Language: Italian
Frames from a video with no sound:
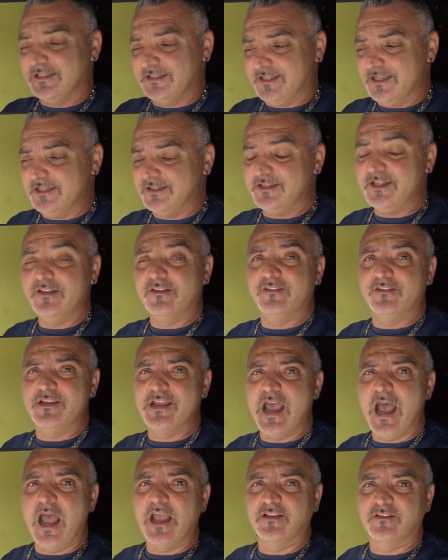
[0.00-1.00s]

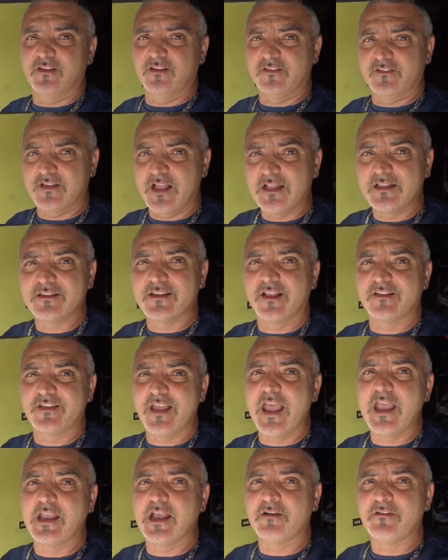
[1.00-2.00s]
TDCI
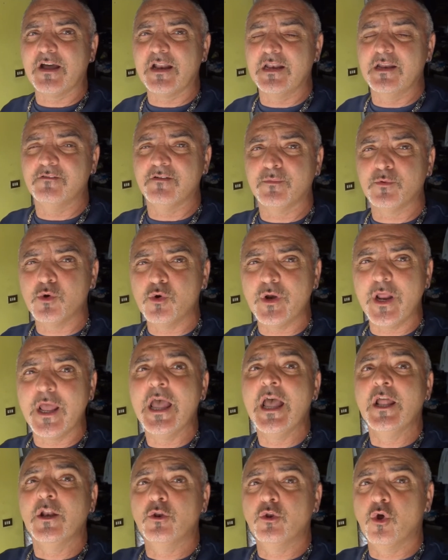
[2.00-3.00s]
66 cavalli vapore,
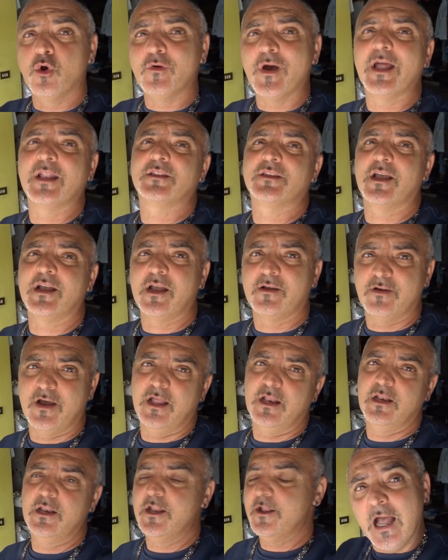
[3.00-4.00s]
90
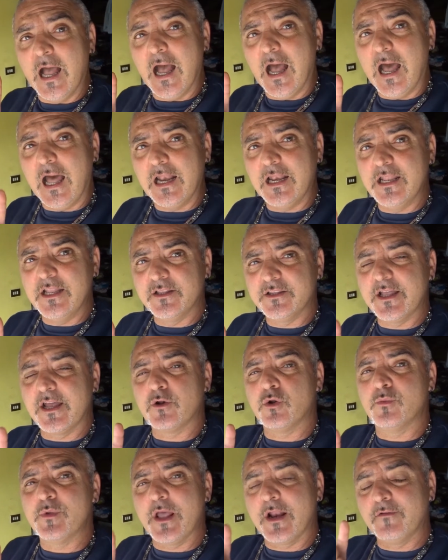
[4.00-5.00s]
cavalli
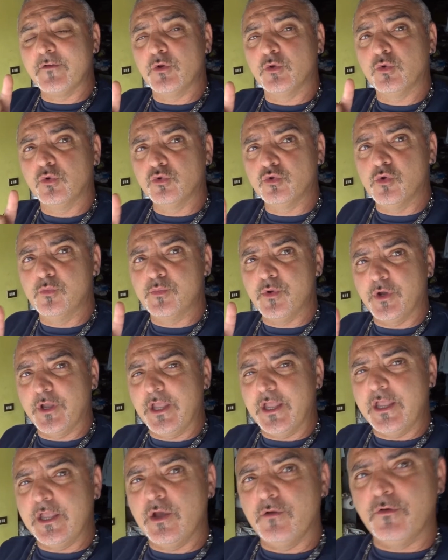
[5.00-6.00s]
all'interno mi era venuto un dubbio
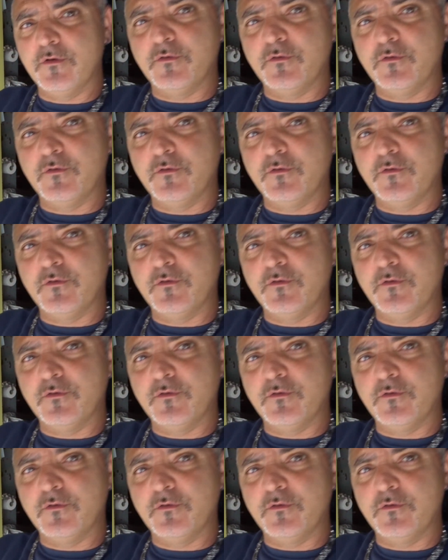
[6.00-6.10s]
che io